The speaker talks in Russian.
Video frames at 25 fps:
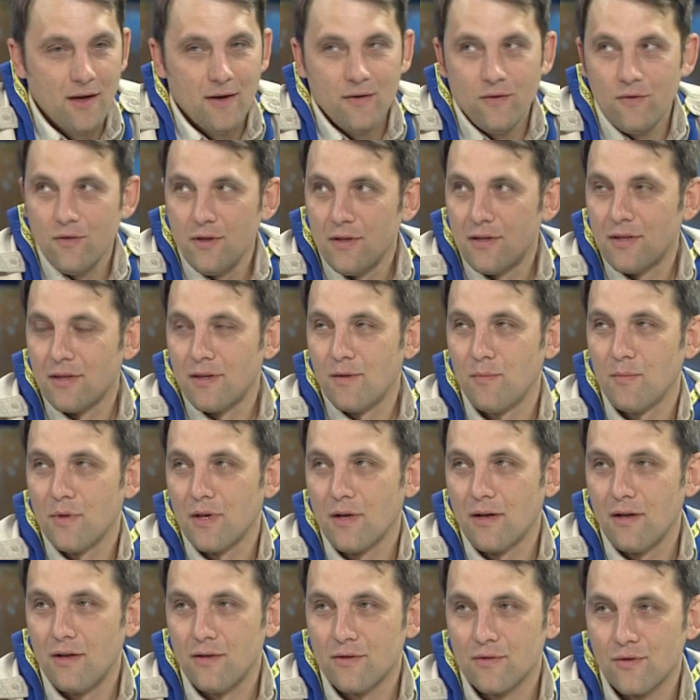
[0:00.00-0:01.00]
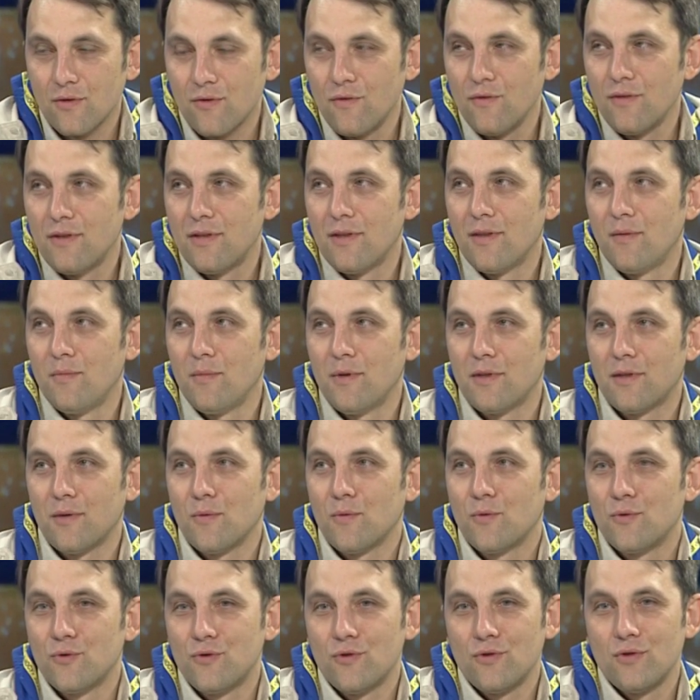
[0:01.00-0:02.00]
Вы видите на мне галстук, видите на мне там
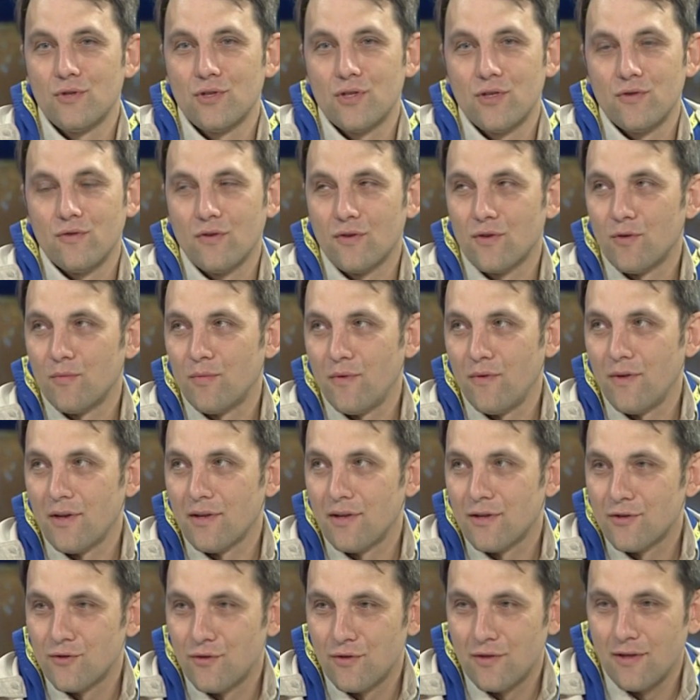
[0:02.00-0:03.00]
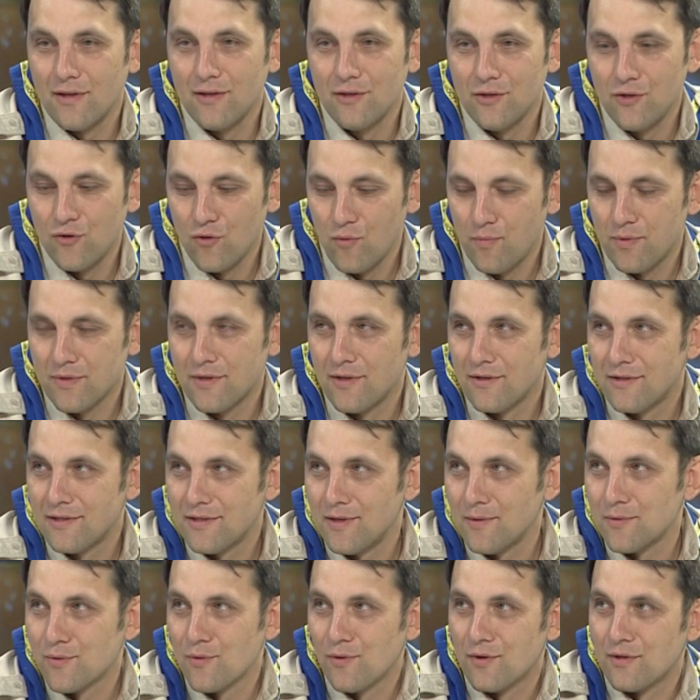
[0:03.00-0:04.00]
кучу нашивок, но поверьте, что это ничего по сравнению с
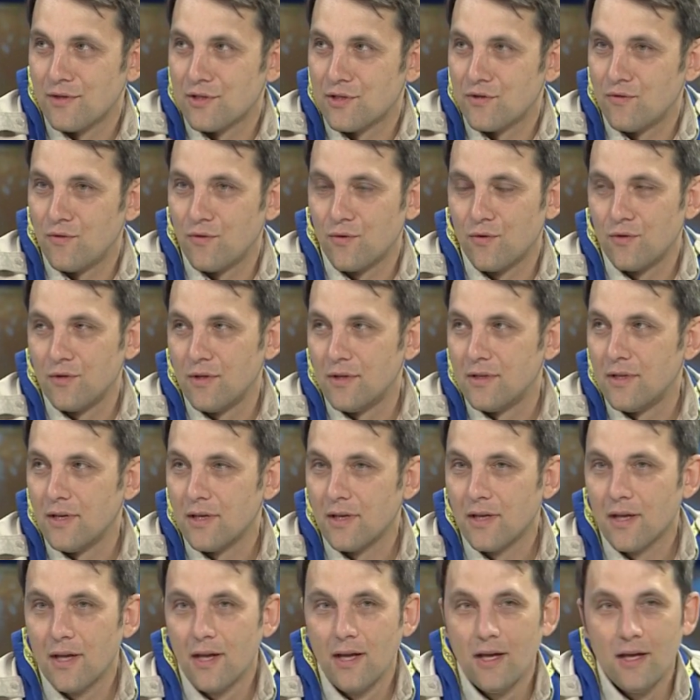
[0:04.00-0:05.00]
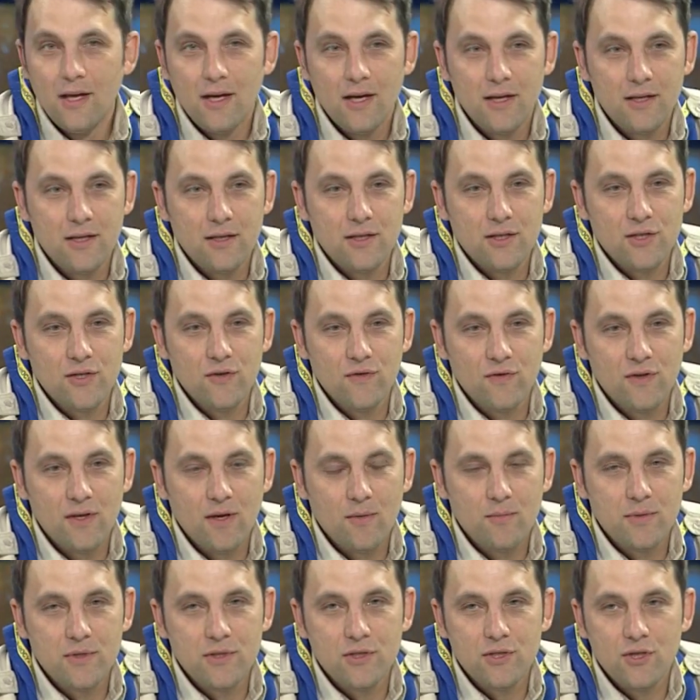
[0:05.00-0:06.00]
тем, сколько нашивок у детей. Эти нашивки
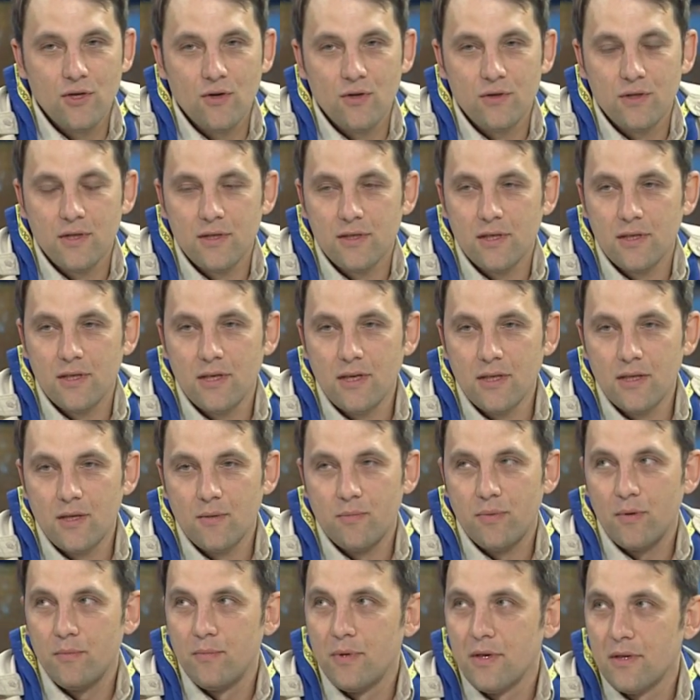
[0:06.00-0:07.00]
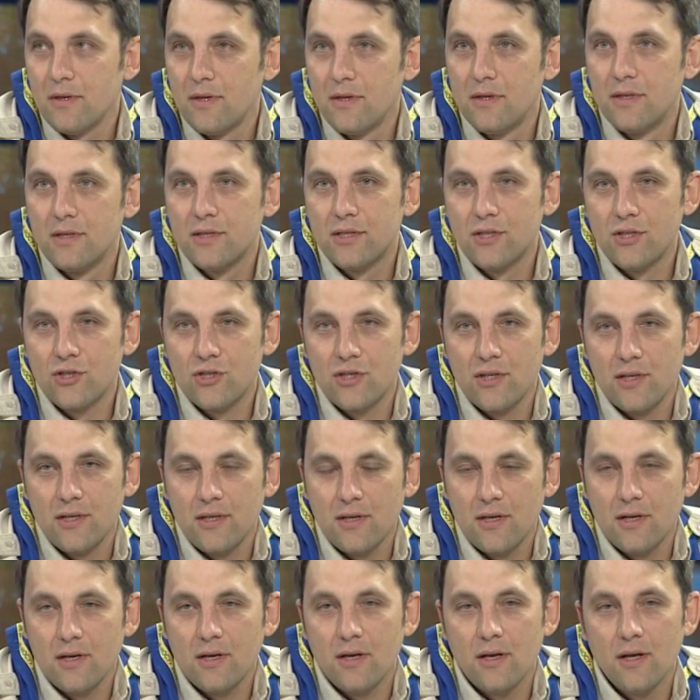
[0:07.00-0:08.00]
обозначают их какие-то победы,
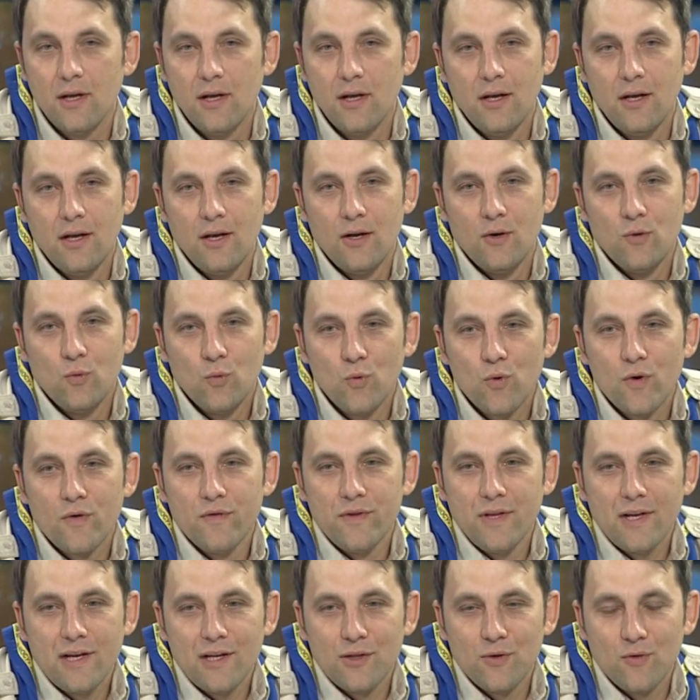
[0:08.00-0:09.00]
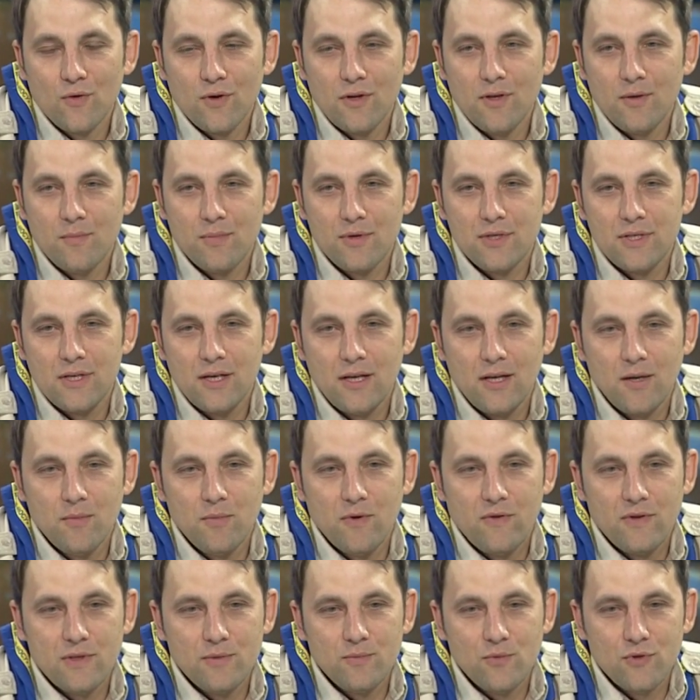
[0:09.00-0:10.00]
достижения, уровни, которые они прошли, либо,
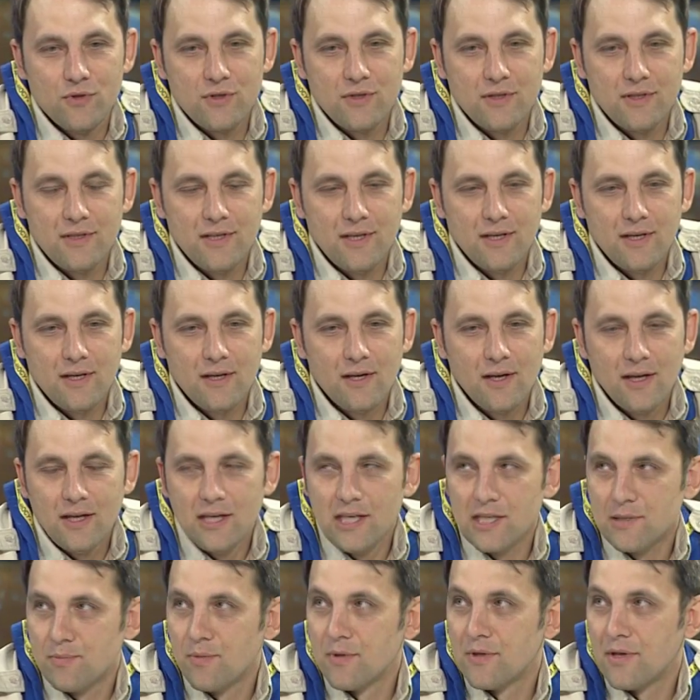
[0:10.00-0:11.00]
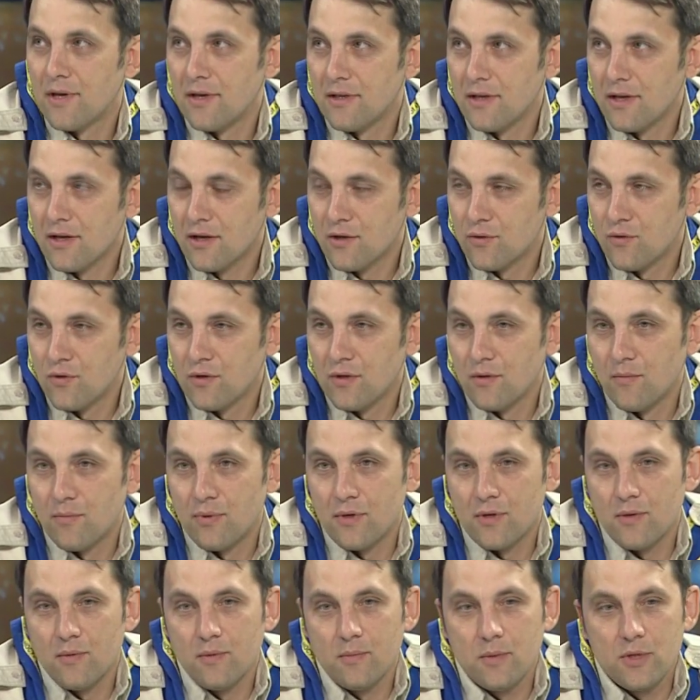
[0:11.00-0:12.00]
возможно, те испытания, которые они
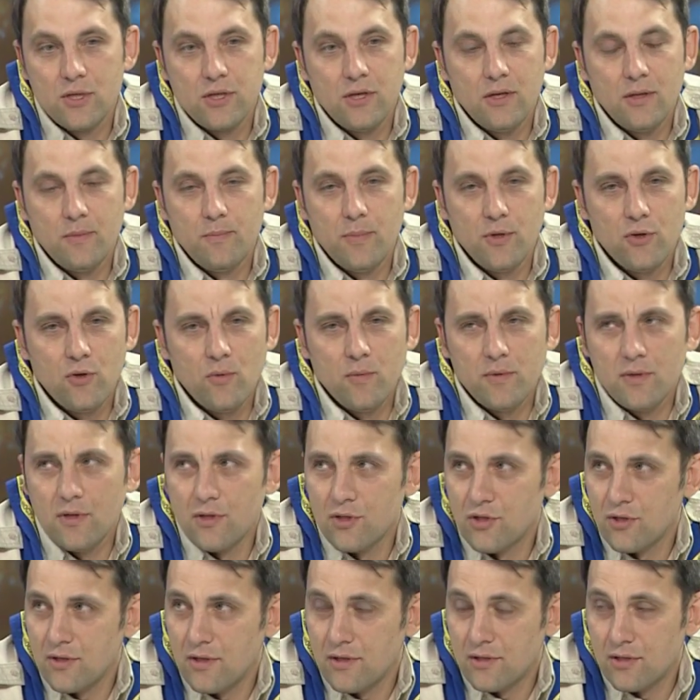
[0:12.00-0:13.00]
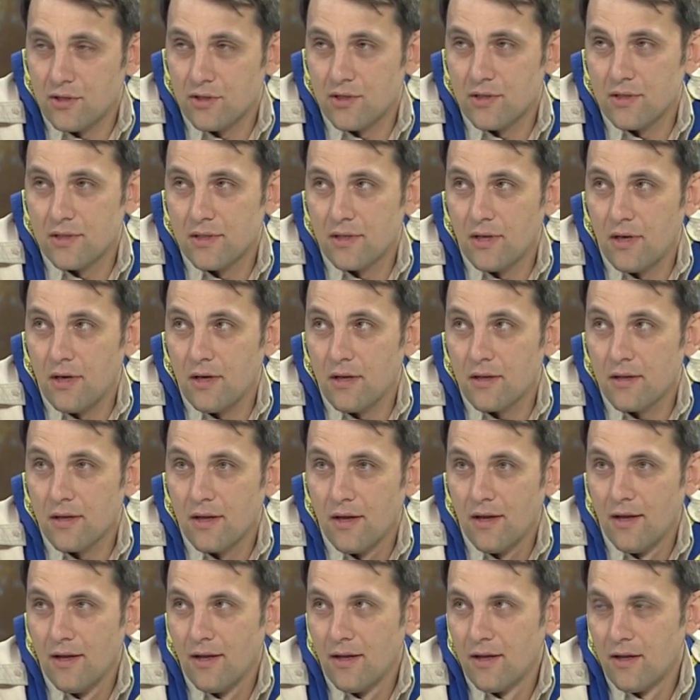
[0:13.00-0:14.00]
прошли. Притом это начинается с 6 лет,
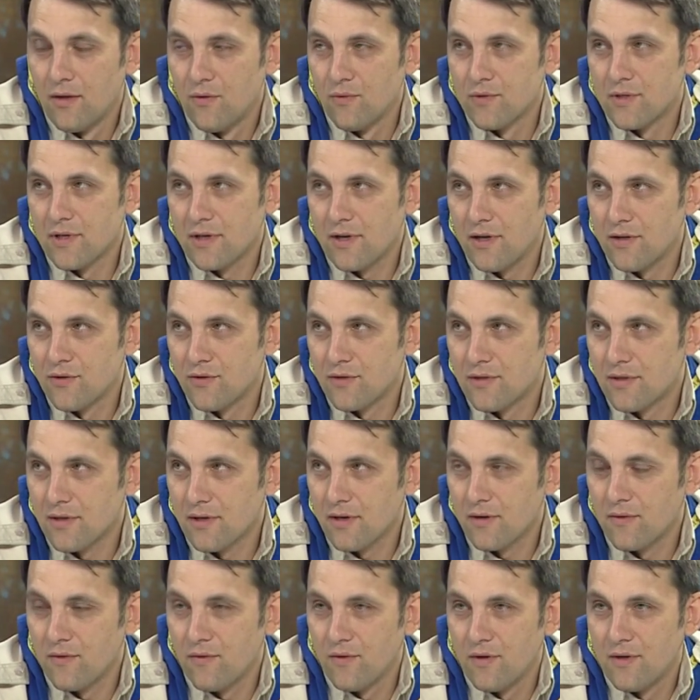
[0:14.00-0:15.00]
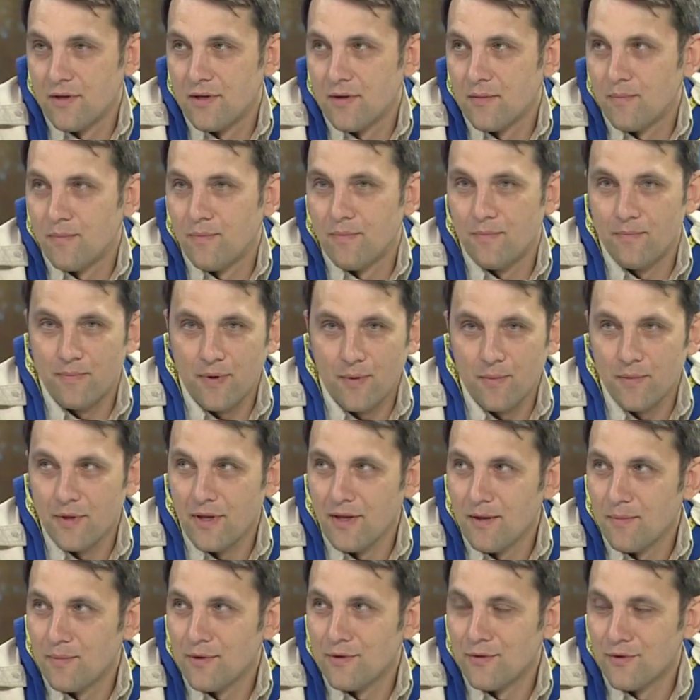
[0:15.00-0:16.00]
ну и заканчивается, как вы видите, по
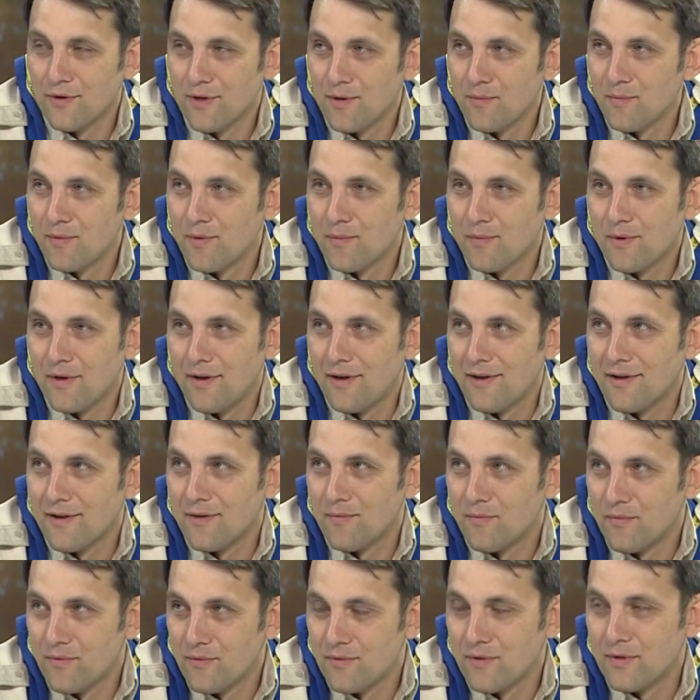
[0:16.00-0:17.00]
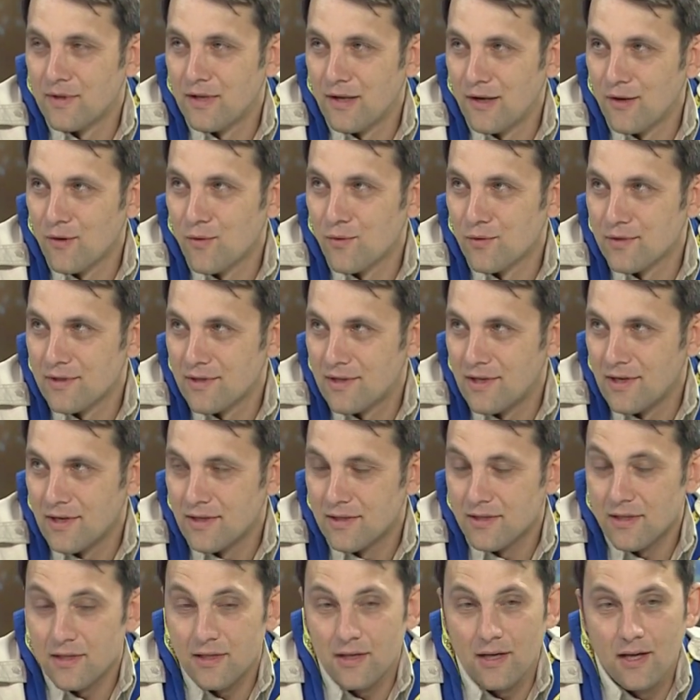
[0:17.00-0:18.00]
мне и по другим моим коллегам, далеко за 30.